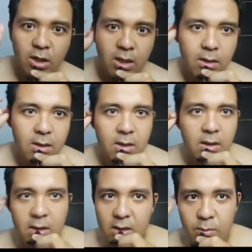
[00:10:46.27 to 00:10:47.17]
0 nih
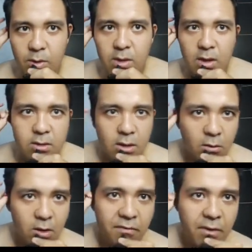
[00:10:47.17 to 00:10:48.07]
ini berarti Neza
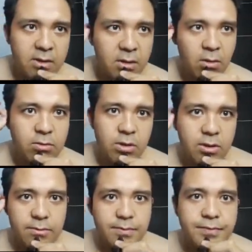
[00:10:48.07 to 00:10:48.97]
gue defense 0 cuy